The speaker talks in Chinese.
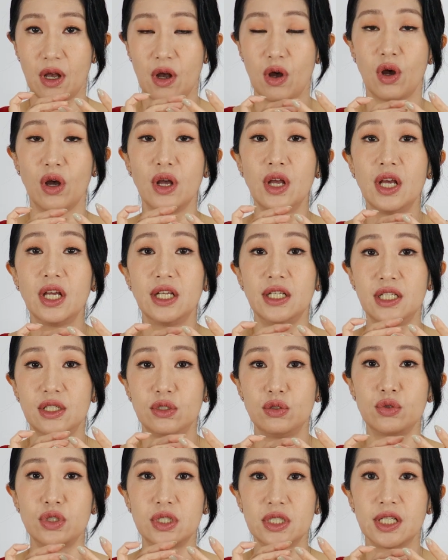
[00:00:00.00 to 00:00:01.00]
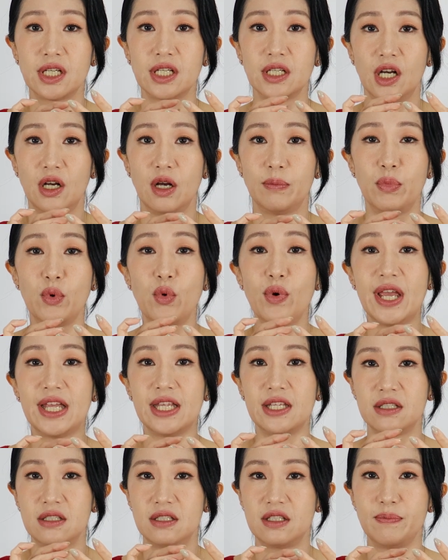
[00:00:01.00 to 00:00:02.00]
哦，你就是呃不
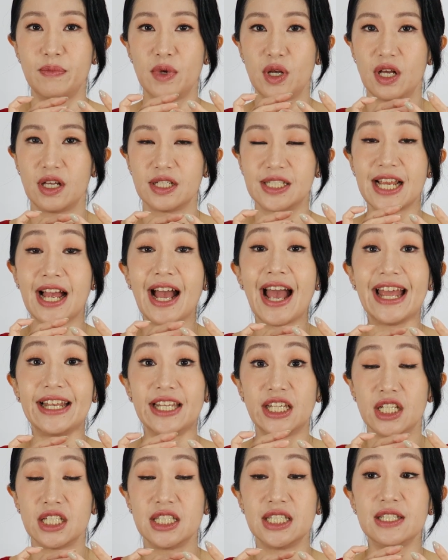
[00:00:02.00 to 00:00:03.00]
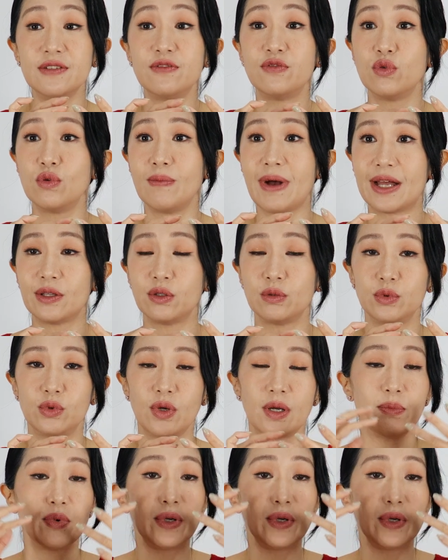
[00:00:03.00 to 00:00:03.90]
会这么伤害你的肌肤嘛，对不对？